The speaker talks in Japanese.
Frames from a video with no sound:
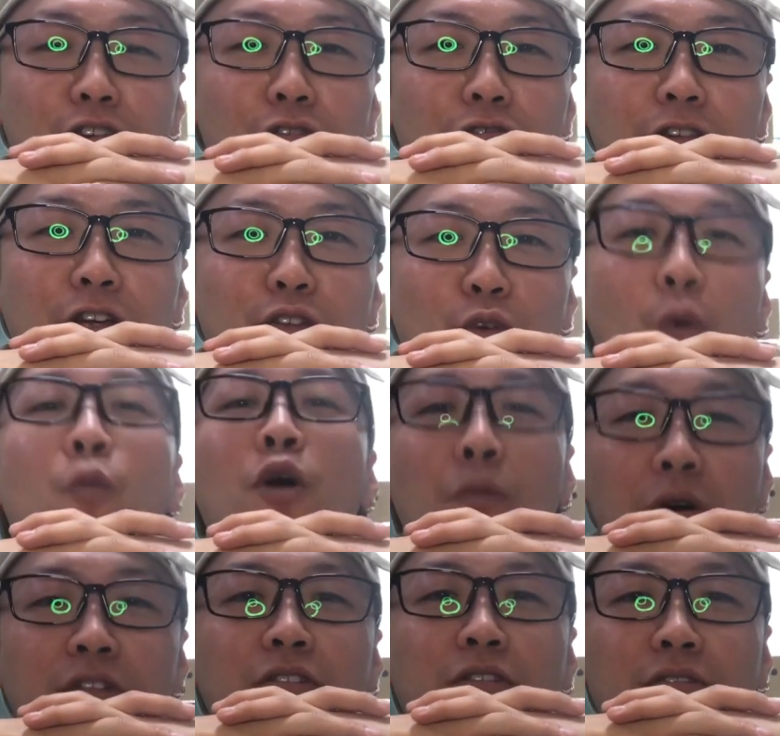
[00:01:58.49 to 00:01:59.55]
んちゃうかなって思い
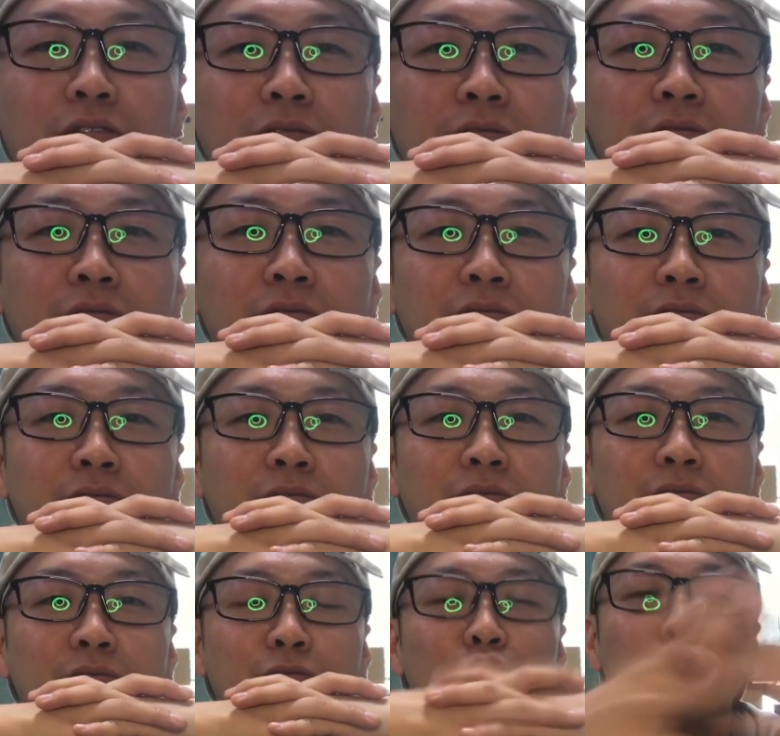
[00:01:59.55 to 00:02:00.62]
ます。
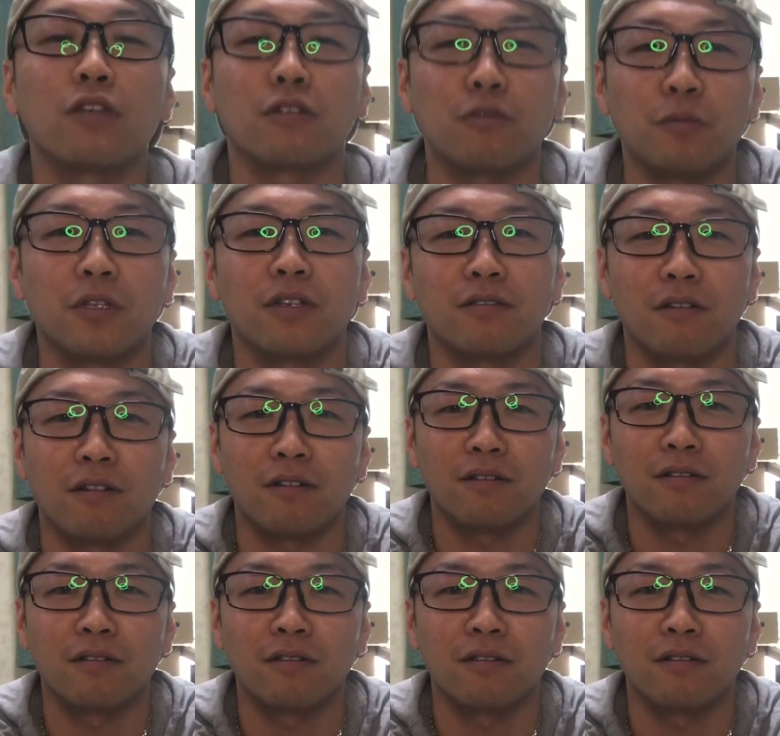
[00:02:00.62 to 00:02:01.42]
どうです皆さん。